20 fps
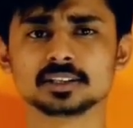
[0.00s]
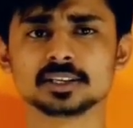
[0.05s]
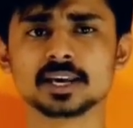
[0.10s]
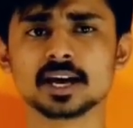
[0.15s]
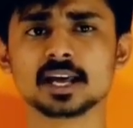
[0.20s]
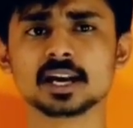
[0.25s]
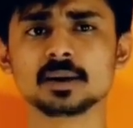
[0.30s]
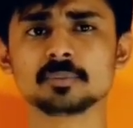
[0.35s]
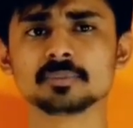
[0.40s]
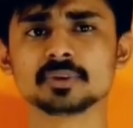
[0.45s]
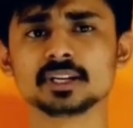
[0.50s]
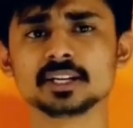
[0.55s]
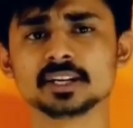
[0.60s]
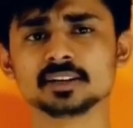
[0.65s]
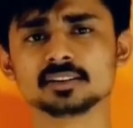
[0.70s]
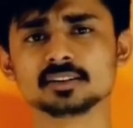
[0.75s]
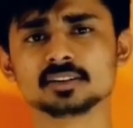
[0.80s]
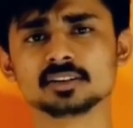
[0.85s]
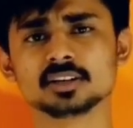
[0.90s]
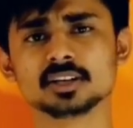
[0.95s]
11
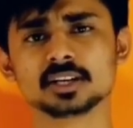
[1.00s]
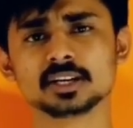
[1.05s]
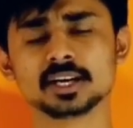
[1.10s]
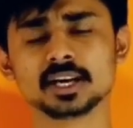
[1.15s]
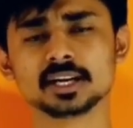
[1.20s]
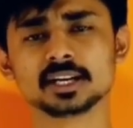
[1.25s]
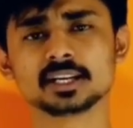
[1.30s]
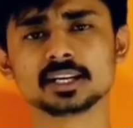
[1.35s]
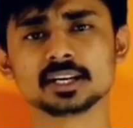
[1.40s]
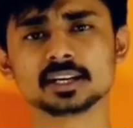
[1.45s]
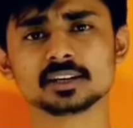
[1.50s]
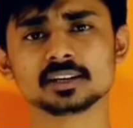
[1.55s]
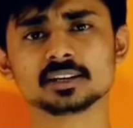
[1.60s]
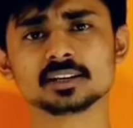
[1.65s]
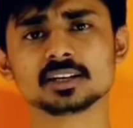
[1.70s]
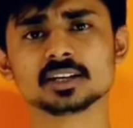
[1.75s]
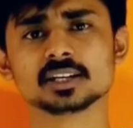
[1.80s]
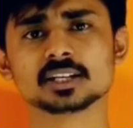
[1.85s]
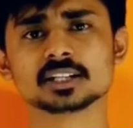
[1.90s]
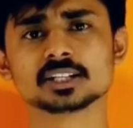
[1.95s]
मिलियन यानी कि
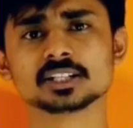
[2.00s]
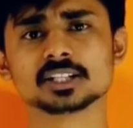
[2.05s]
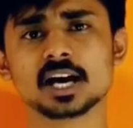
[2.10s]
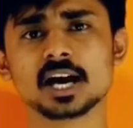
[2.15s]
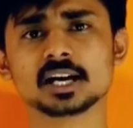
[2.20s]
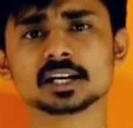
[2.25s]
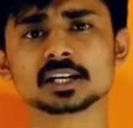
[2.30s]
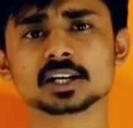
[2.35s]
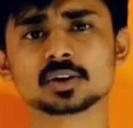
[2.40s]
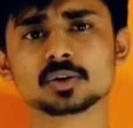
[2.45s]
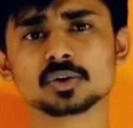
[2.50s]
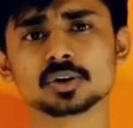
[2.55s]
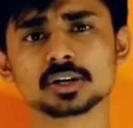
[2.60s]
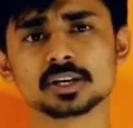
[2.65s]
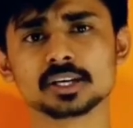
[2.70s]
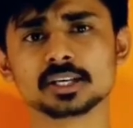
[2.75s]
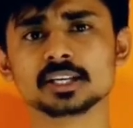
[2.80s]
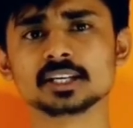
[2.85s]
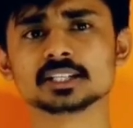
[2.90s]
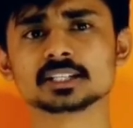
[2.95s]
चार करोड़
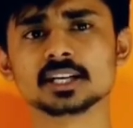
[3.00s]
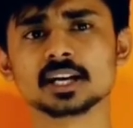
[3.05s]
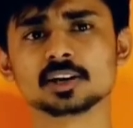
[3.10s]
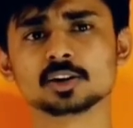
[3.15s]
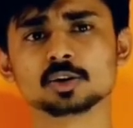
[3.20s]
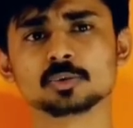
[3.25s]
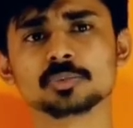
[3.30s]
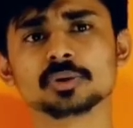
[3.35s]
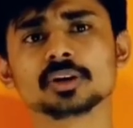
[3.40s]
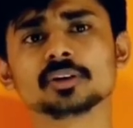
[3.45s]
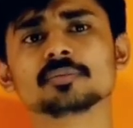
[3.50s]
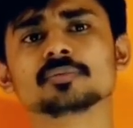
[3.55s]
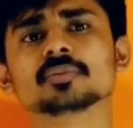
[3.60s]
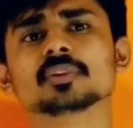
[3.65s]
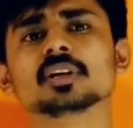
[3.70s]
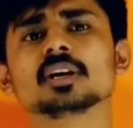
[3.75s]
21 लाख रुपए